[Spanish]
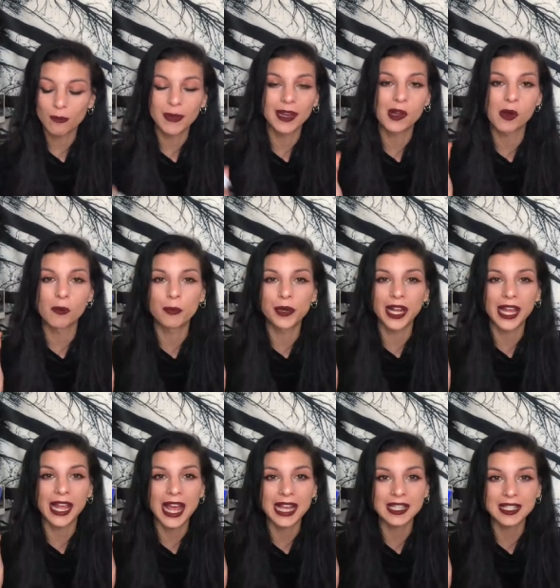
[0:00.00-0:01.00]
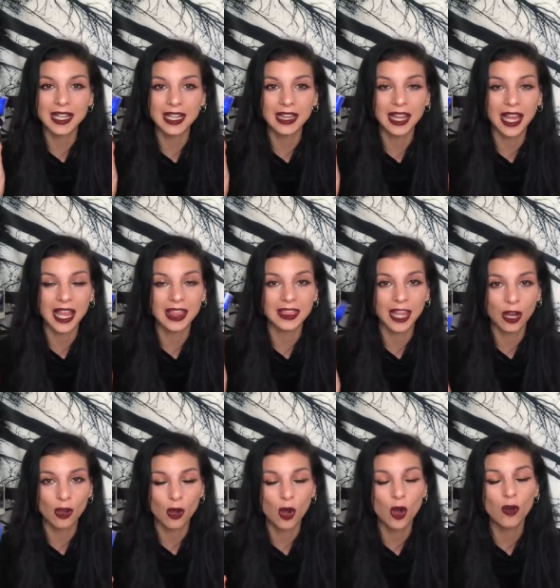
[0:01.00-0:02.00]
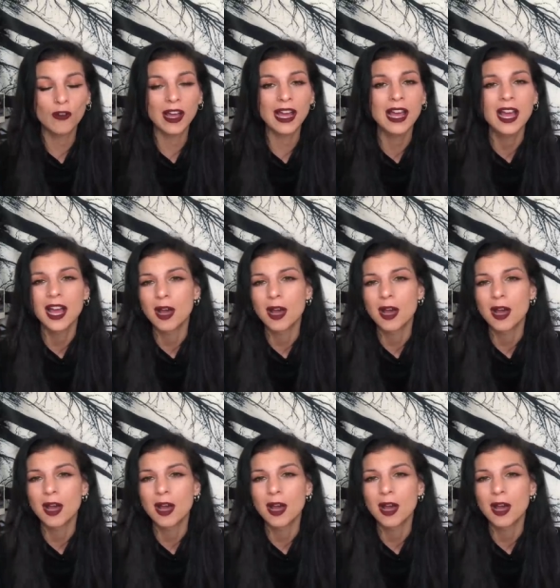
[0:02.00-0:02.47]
me compré aceite de jojoba.